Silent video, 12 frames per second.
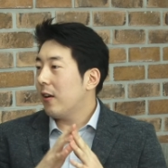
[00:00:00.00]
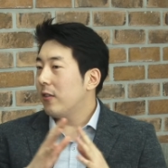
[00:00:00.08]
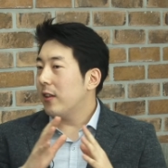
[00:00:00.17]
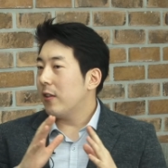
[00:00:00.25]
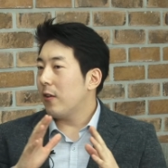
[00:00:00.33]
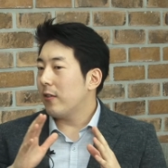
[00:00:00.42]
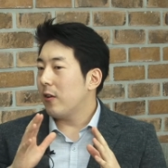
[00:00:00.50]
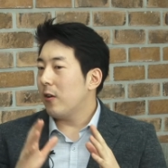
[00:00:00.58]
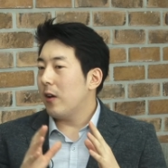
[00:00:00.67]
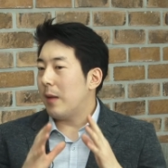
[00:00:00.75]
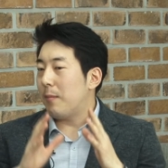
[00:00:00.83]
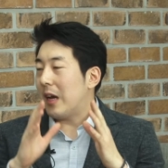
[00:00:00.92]

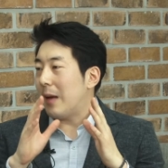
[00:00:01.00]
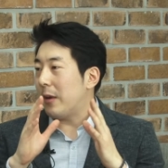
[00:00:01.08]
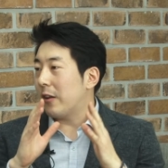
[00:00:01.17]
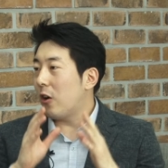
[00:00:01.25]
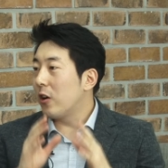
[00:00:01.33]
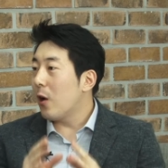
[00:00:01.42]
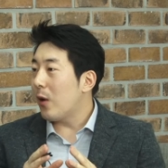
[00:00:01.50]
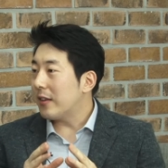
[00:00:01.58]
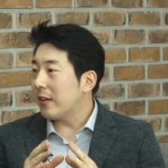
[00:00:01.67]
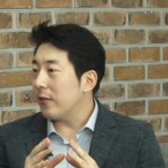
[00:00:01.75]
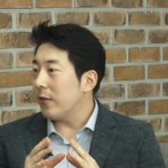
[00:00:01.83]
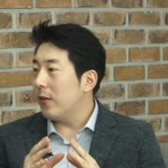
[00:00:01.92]
컨테이너에서 BIP를
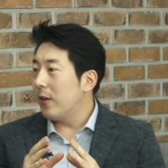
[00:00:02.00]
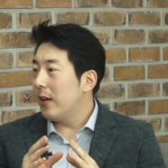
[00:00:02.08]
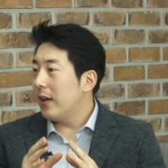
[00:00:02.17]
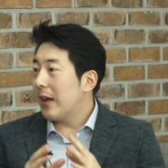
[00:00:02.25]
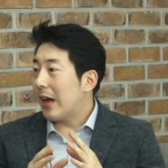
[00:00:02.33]
경량화시켜서 음.